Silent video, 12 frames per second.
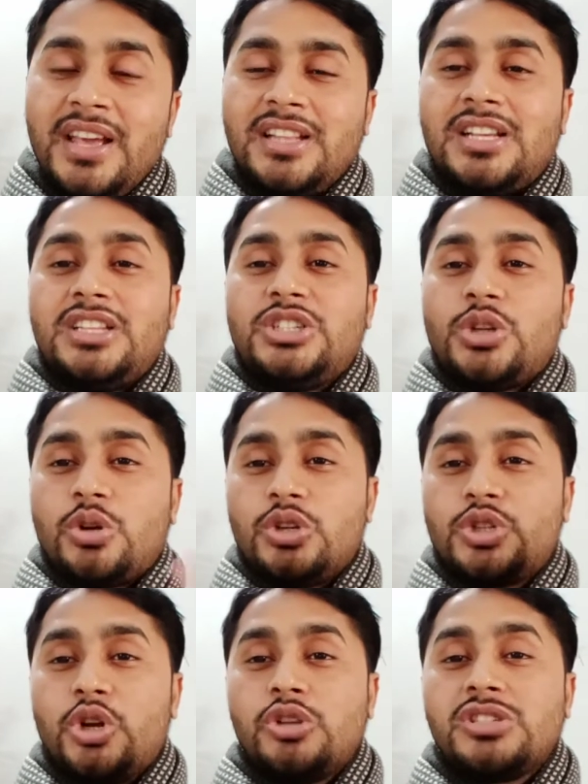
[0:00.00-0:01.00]
তাদের সকল
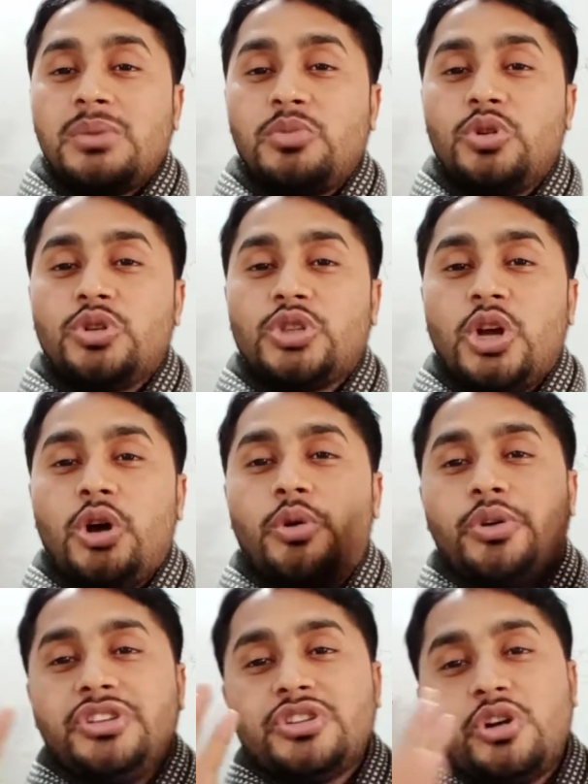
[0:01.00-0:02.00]
সরঞ্জামগুলো সহ
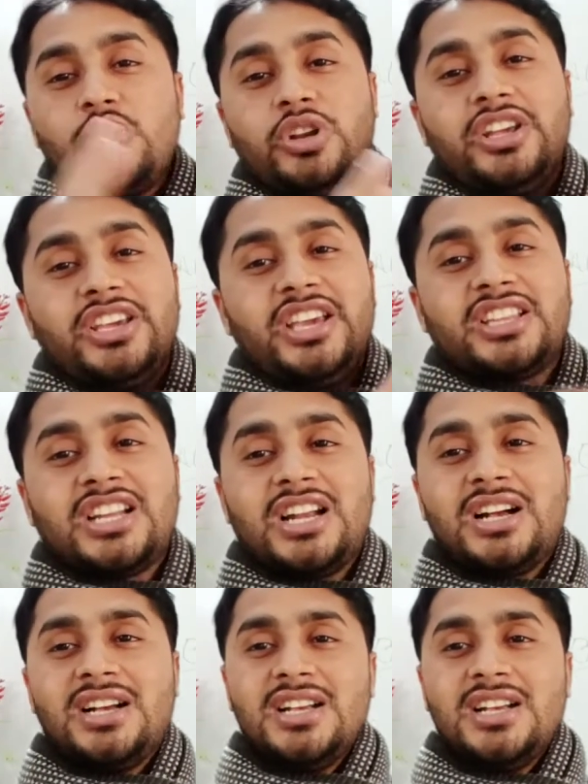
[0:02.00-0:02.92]
ওই জঙ্গলে গিয়ে তারা